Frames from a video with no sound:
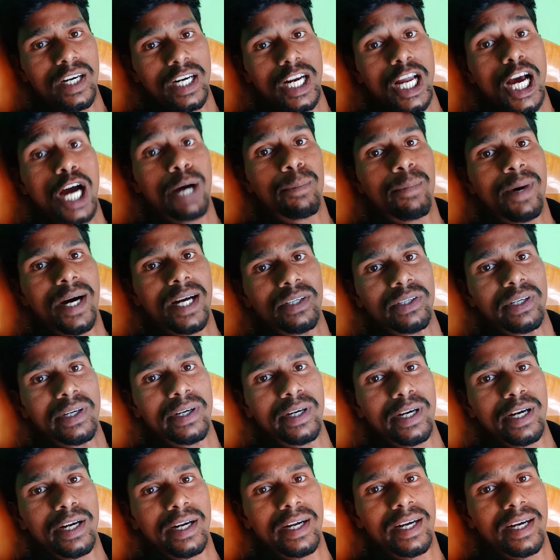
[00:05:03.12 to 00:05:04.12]
లాభాలు
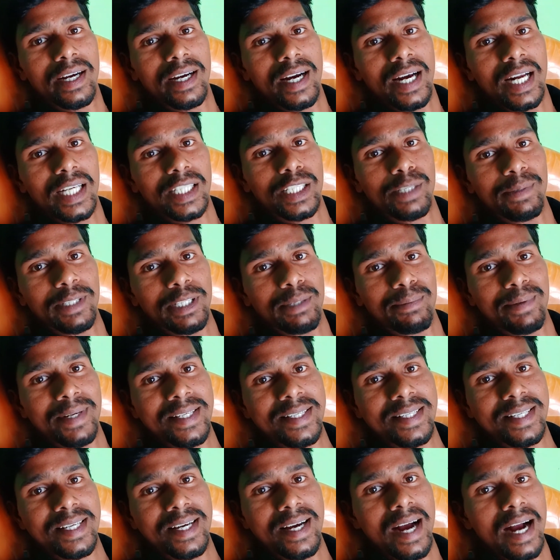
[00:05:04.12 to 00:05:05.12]
అర్థమైందా
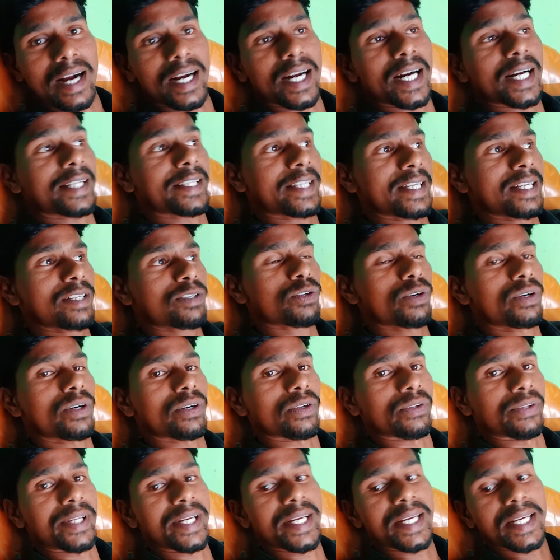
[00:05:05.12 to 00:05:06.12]
ఫ్రెండ్స్ అక్కడ
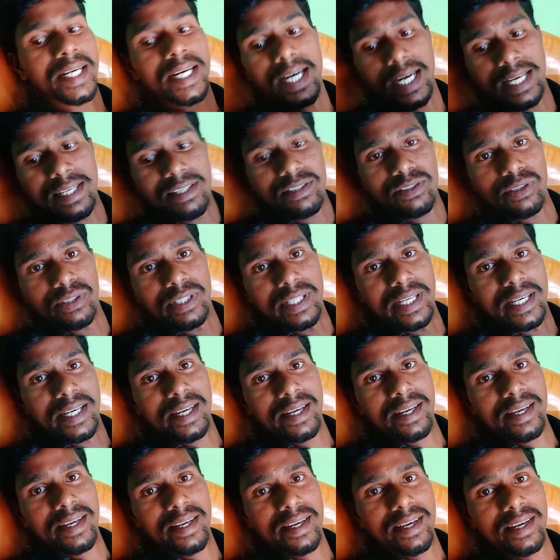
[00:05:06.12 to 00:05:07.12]
తీసుకుంటుంది ఇక్కడ ఇస్తుంది
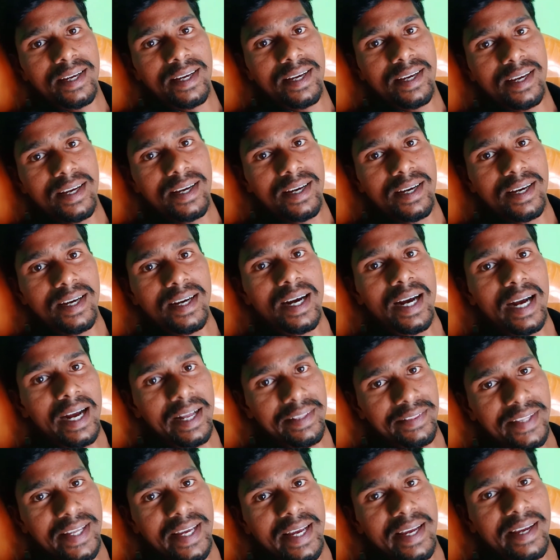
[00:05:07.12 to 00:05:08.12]

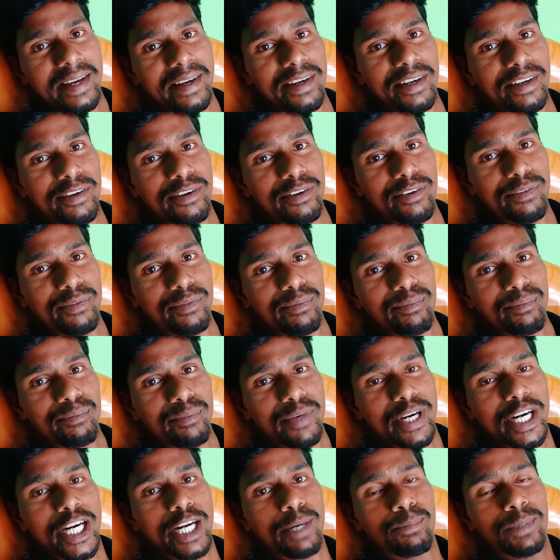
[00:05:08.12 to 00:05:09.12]
అంతే
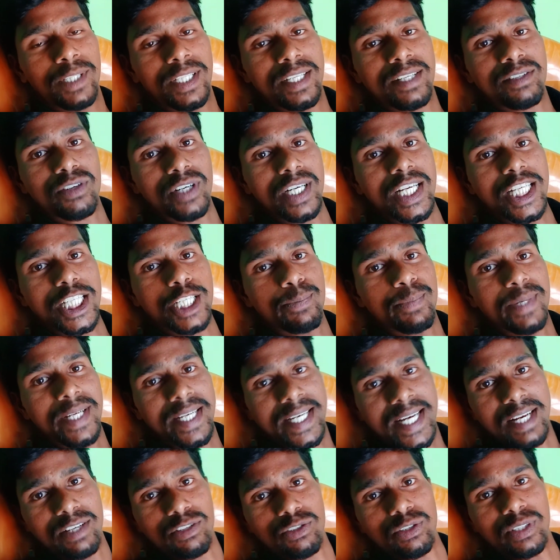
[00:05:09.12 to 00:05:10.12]
మీ డబ్బులు తీసుకొనేసి
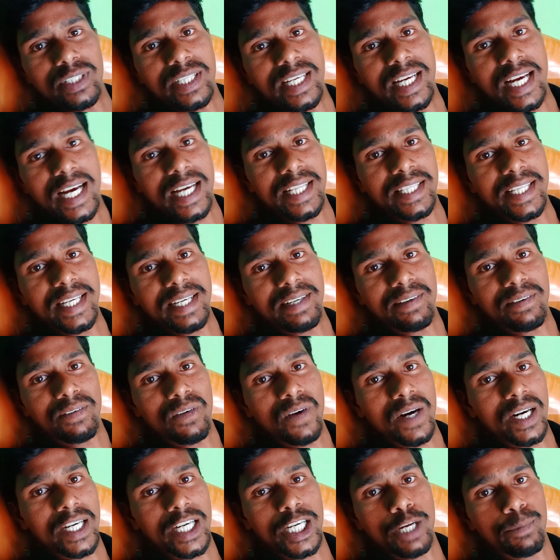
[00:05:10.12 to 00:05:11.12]
మీకే ఇస్తుంది అంతే
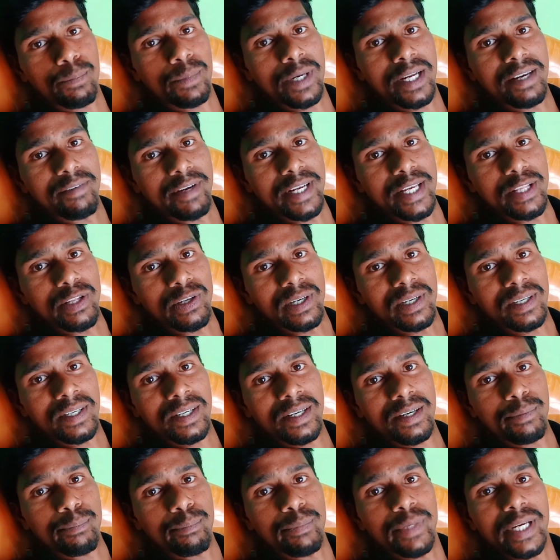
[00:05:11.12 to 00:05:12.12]
వాళ్ళ డబ్బులే మీదు
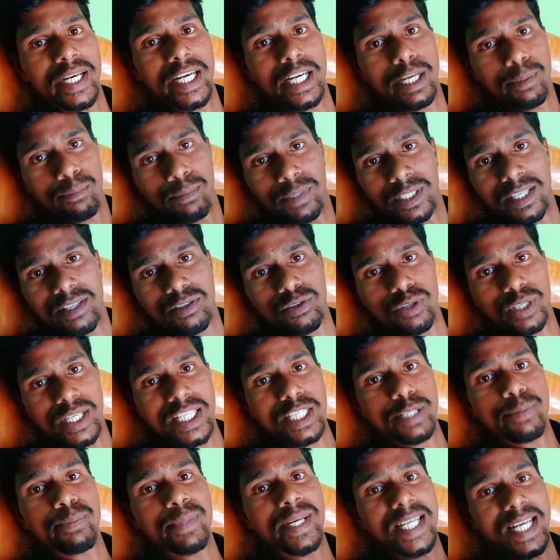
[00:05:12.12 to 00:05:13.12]
మీ డబ్బులు
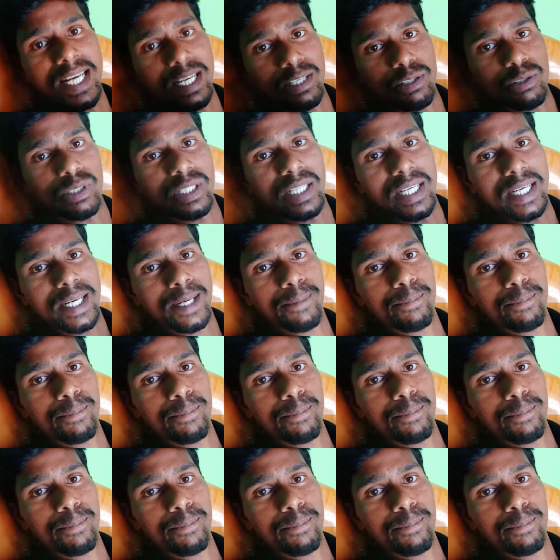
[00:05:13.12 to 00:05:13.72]
తీసుకొనేసి మీకే ఇస్తుంది